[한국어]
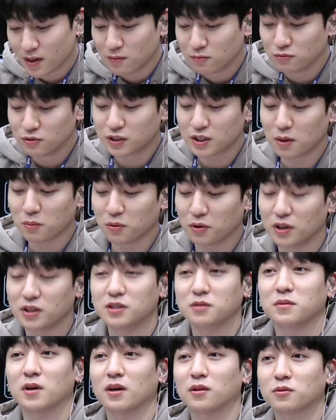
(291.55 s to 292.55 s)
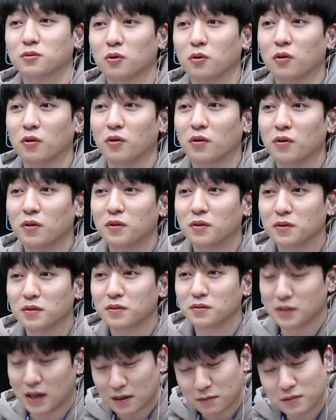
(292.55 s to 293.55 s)
문자 보내시면 또
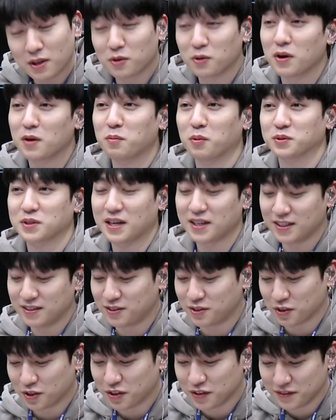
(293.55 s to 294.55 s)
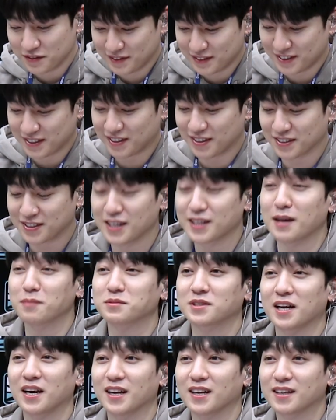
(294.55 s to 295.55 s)
나름대로의 보상이 있죠. 어, 제
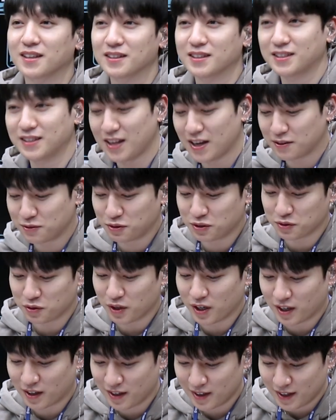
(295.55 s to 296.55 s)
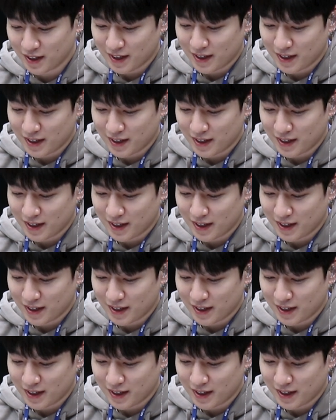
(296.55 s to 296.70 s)
답장 기대해 주시고요.